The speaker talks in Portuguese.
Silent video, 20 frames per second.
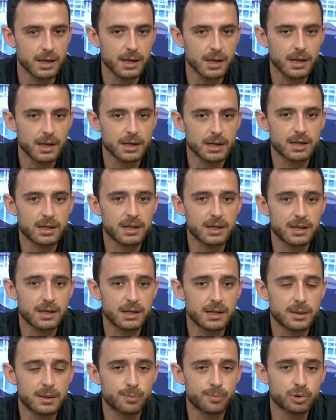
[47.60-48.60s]

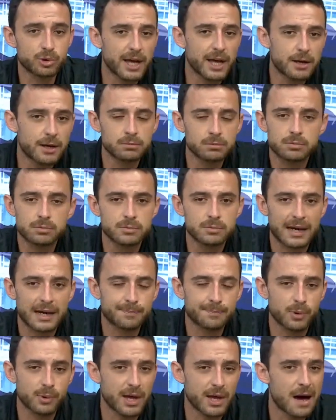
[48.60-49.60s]
que puderam
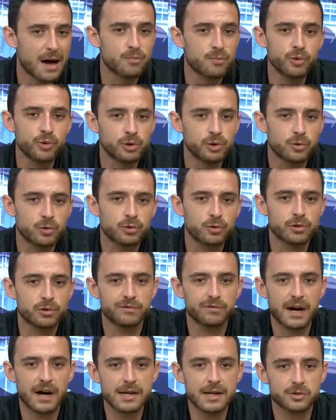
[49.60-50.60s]
apoiar muito contra o
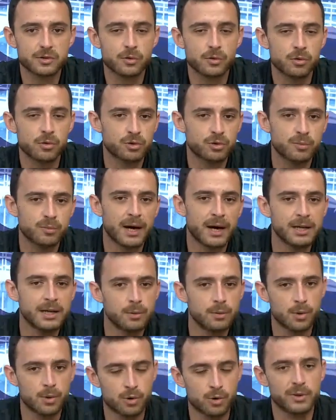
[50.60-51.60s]
Vasco, contra o Bahia um
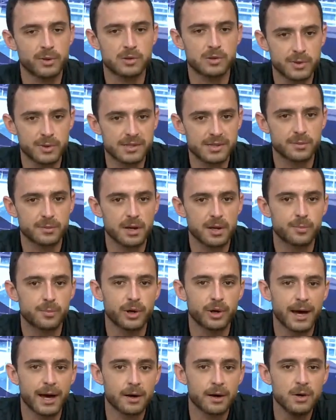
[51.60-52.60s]
pouco menos, mas também
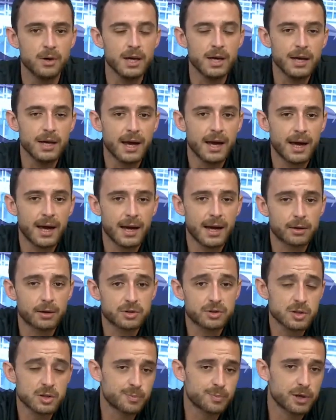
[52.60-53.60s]
apoiaram. É, o
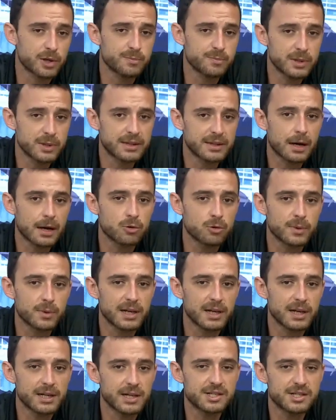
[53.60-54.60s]
Santos pode pintar com uma
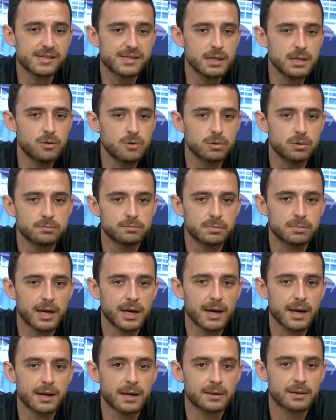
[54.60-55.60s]
linha de cinco,
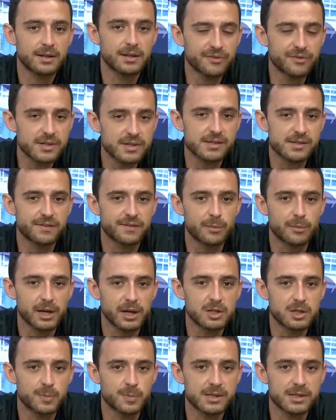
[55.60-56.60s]
né,
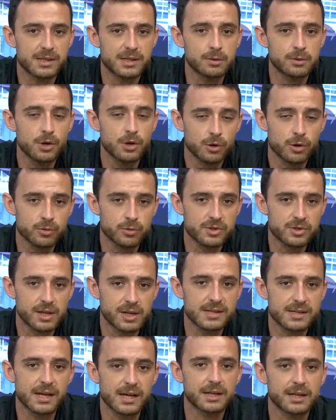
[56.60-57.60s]
defensivamente, pensando com os
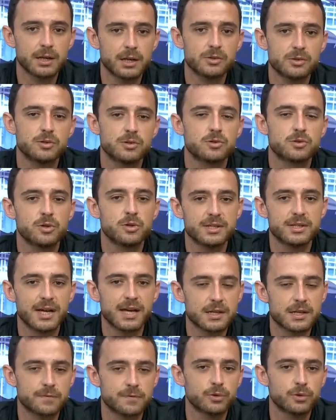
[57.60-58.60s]
três zagueiros e os dois
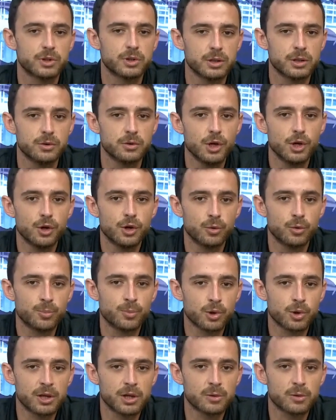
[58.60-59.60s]
alas voltando um
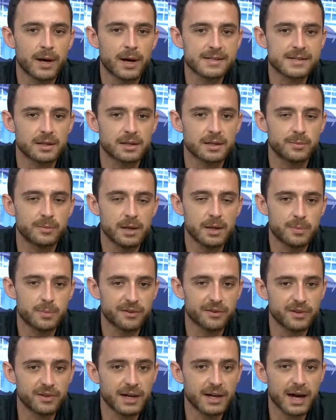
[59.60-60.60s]
pouquinho mais também, para
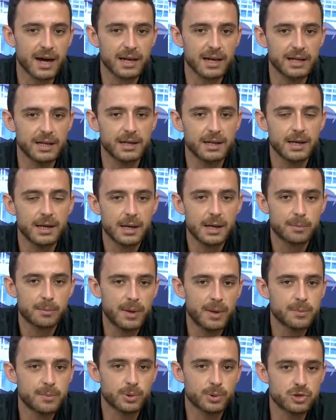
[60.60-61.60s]
ficar ali
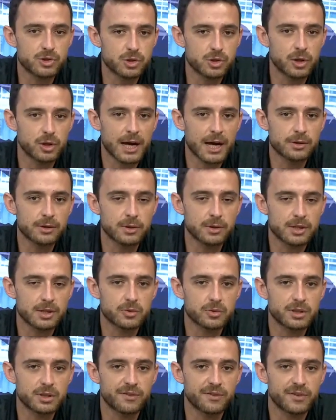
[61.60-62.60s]
bem posicionado na sua
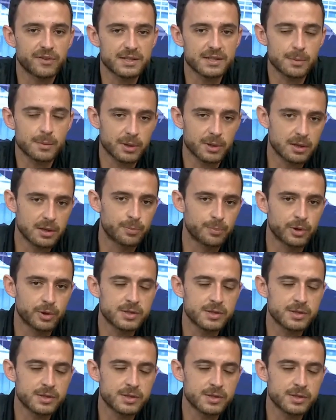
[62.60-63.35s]
defesa para depois